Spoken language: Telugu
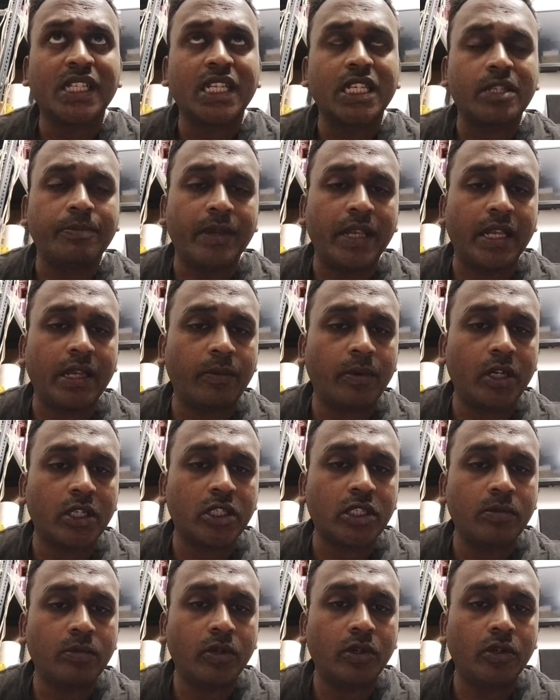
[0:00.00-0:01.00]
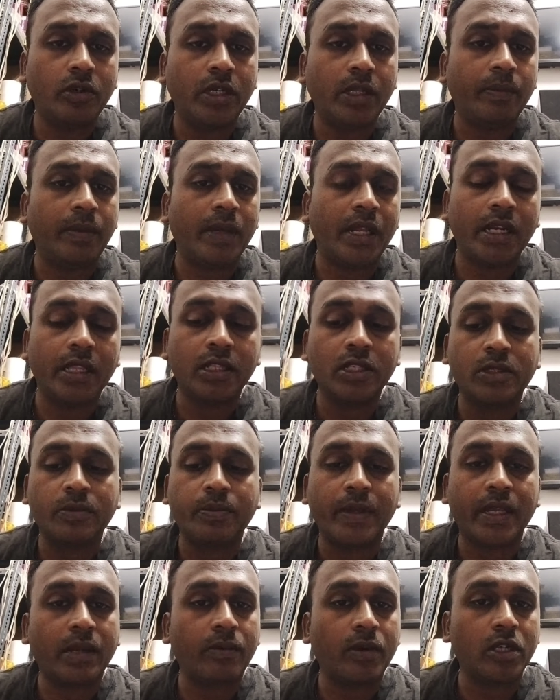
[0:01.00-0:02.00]
స్పీకర్ ప్రొడక్షన్ బోర్డు ఉంటే పర్లేదు
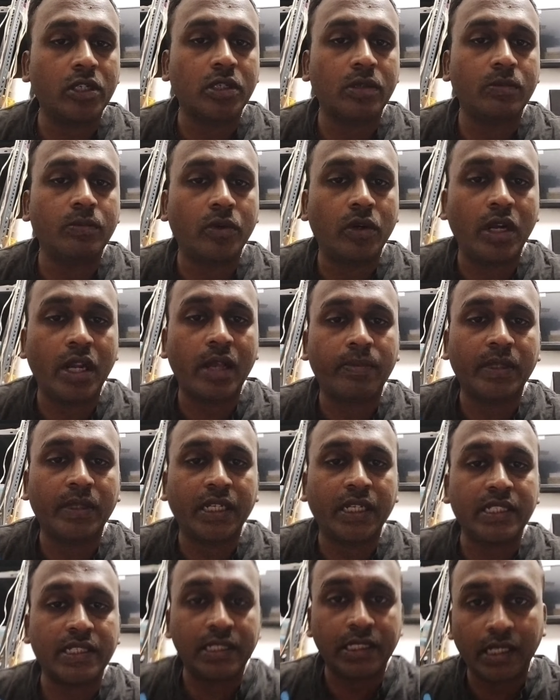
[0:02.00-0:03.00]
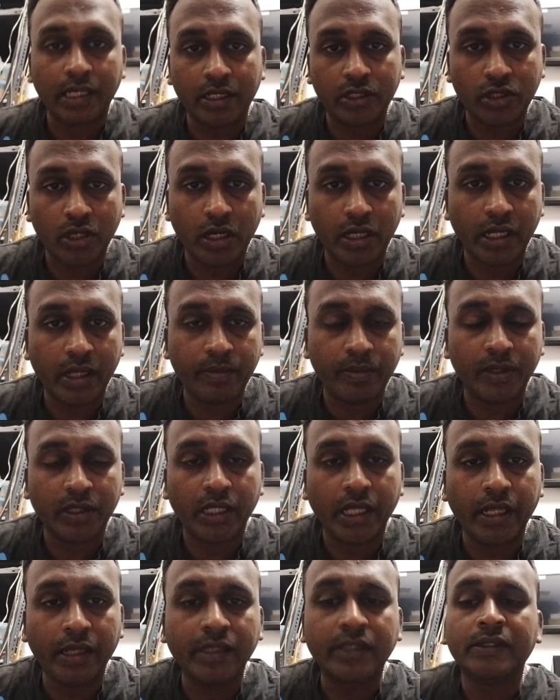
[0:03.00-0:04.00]
స్పీకర్ ప్రొడక్షన్ బోర్డు లేకపోతే ఖచ్చితంగా షార్ట్
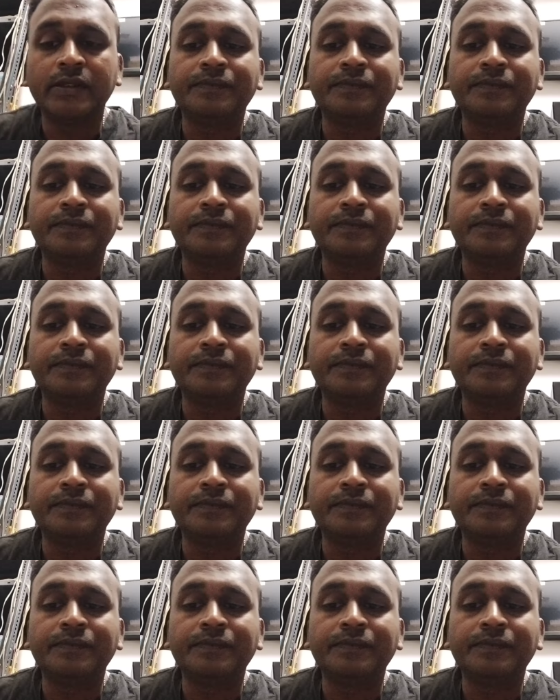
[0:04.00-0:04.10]
అయిపోతాయి